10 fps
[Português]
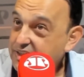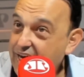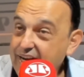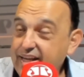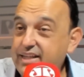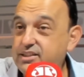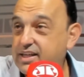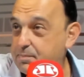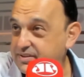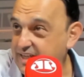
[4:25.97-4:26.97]
além de
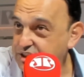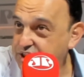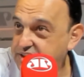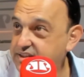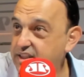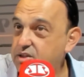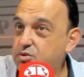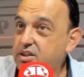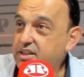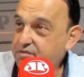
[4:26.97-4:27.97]
capacidade de
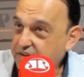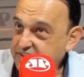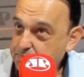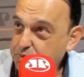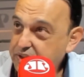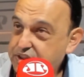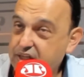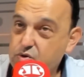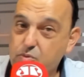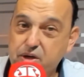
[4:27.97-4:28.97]
gestão e fazer
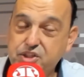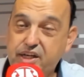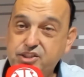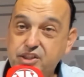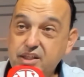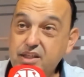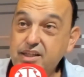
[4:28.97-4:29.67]
política como a gente.